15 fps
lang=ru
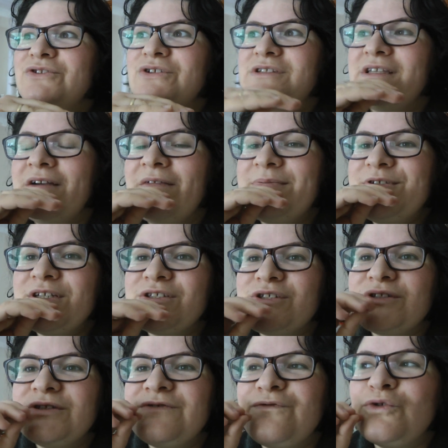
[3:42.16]
То есть я вообще
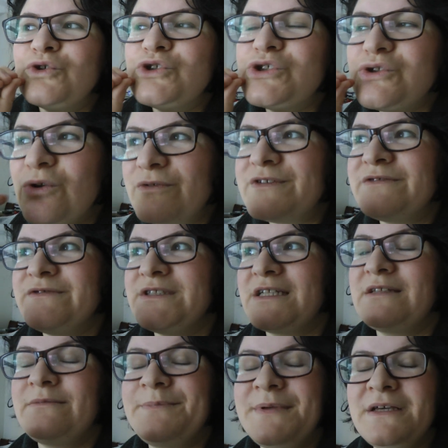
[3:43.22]
с двух слов
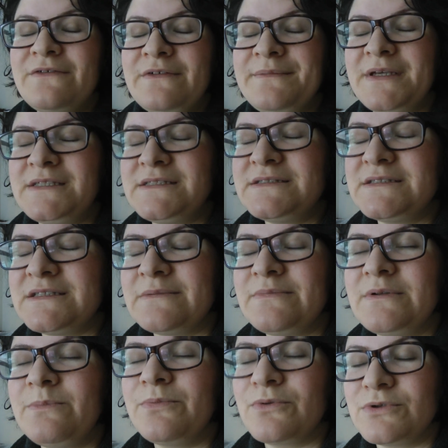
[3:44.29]
связать. Первый месяц это
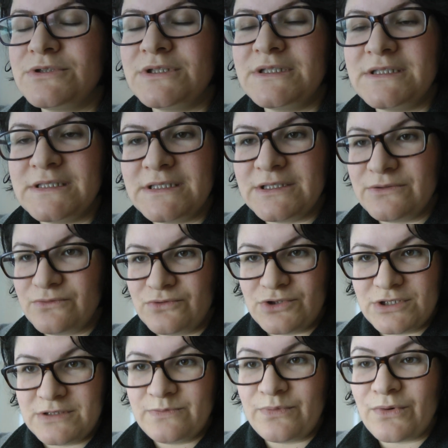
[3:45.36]
был просто тихий
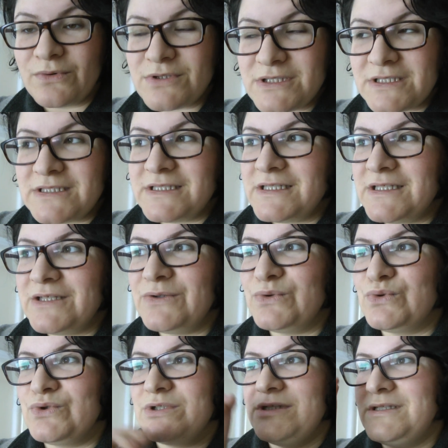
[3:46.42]
ужас. Просто тихий
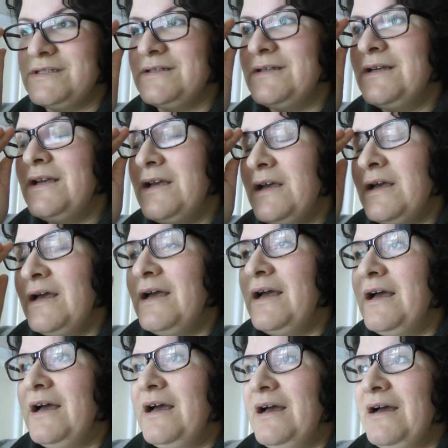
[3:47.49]
ужас.
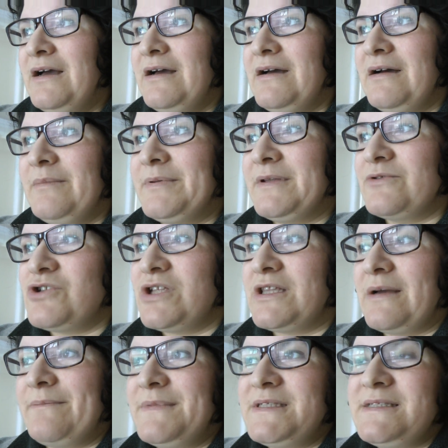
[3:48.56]
Потому что
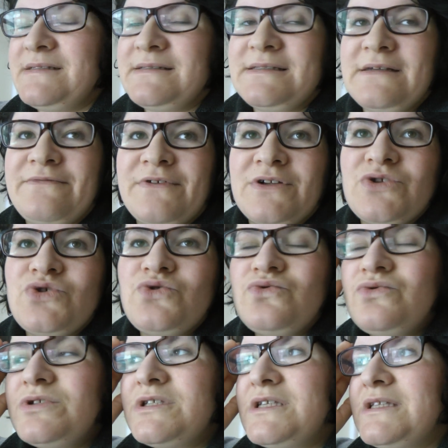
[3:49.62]
там месился
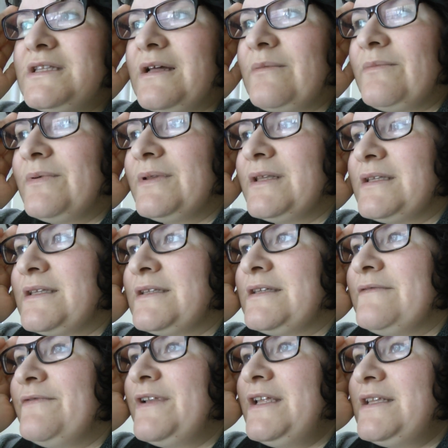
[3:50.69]
французский, там был
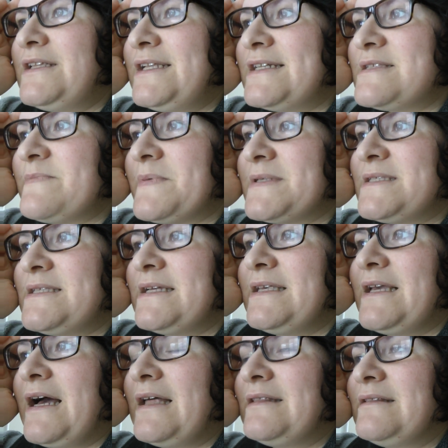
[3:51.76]
этот иврит лес
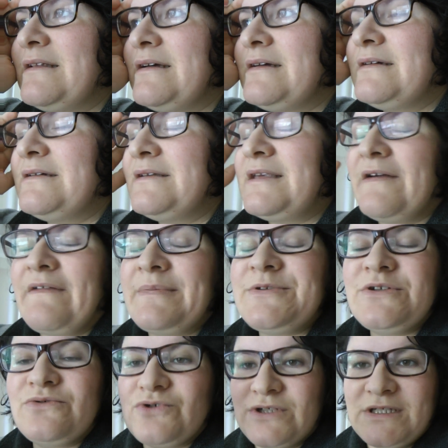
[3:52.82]
постоянно. Я
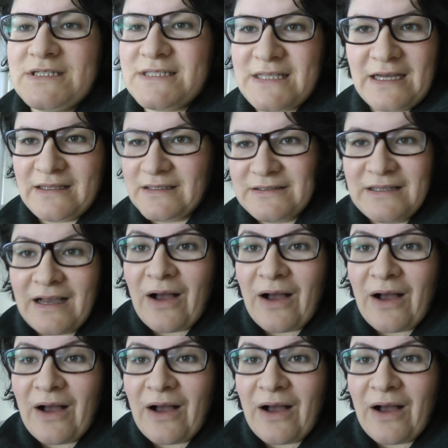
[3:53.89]
вообще уже не знала,